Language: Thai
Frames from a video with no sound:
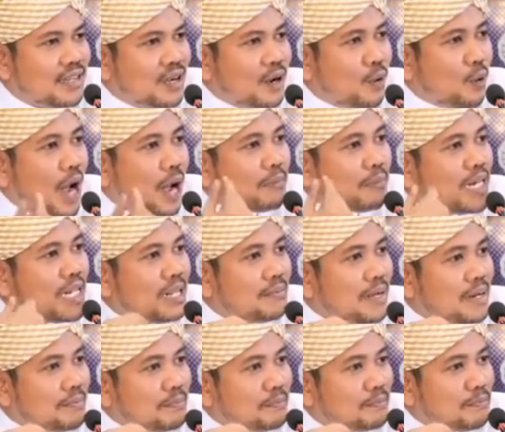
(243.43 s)
ความดี
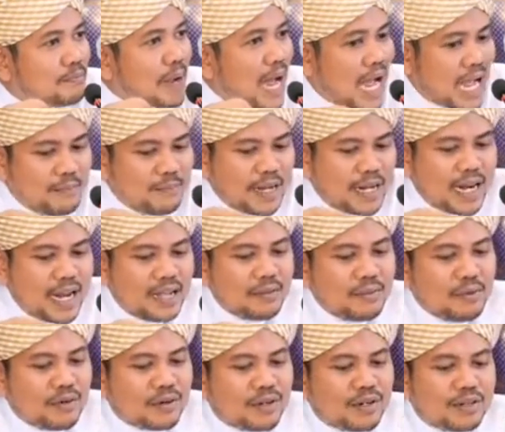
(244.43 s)
มันหายไปไหน
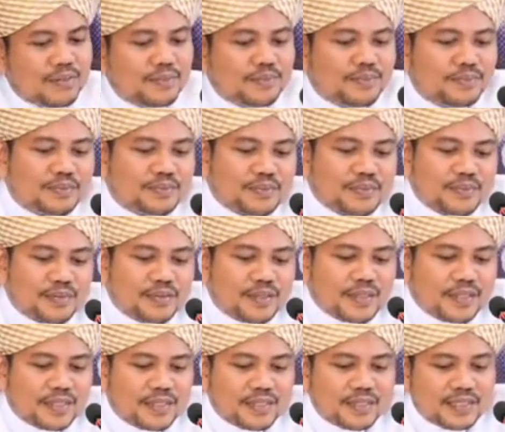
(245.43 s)
หมด
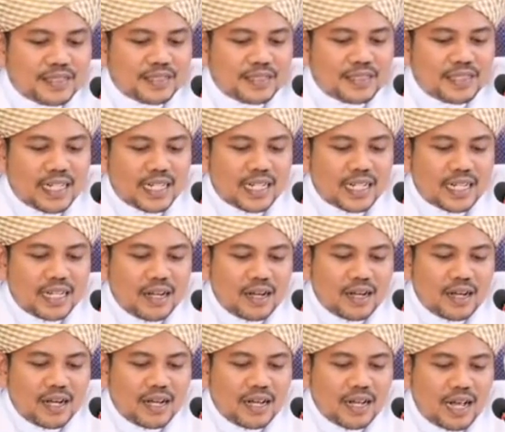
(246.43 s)
นี่
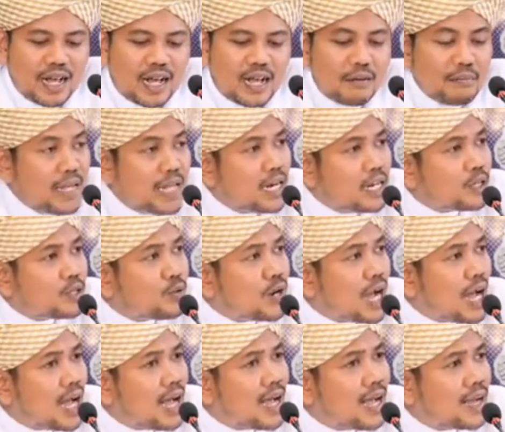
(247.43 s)
อามิลตุ
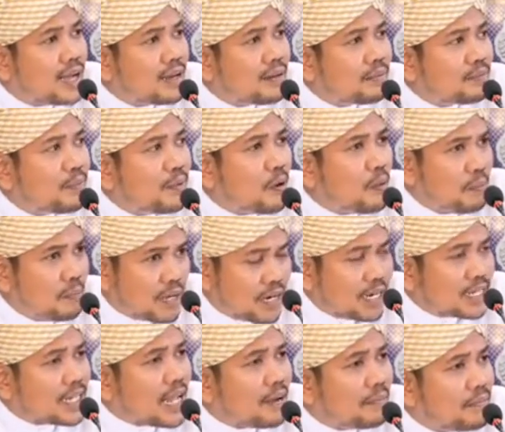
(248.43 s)
ฮาผมก
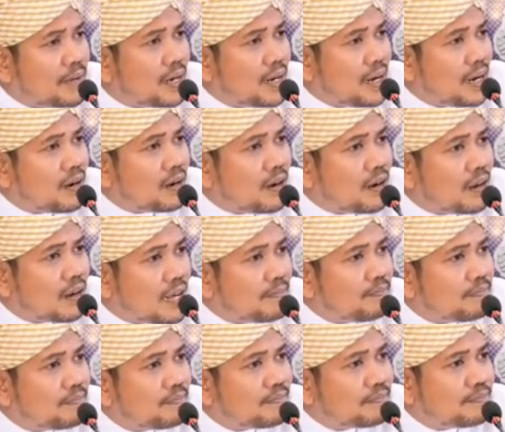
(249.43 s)
ระทำมันนะขอรับ
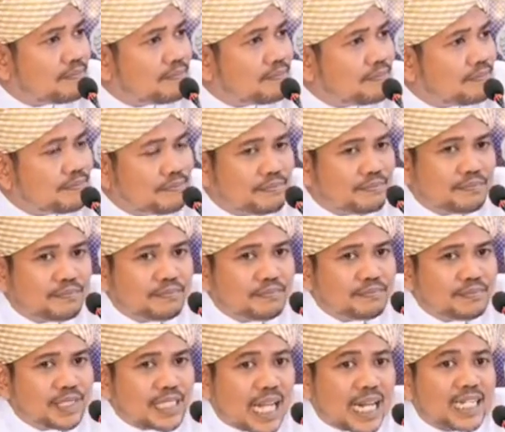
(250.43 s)

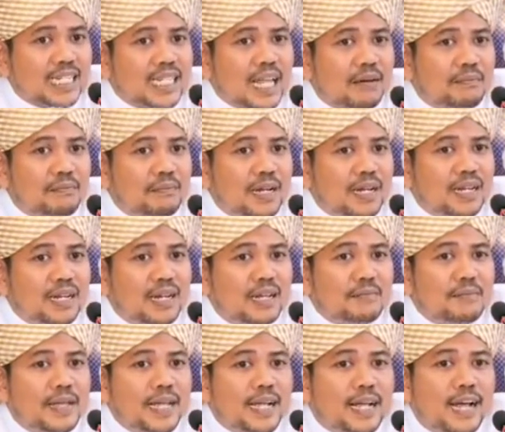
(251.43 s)
ฉันทำมันนะ
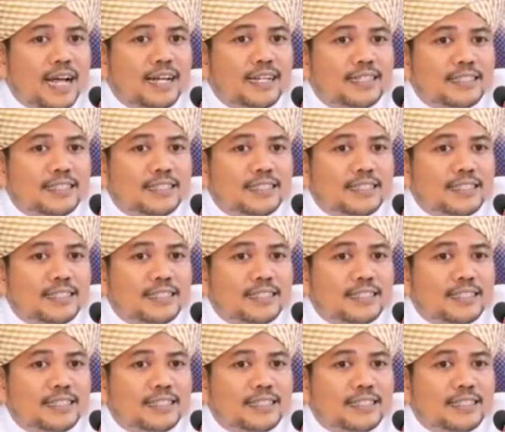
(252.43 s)
เพคะ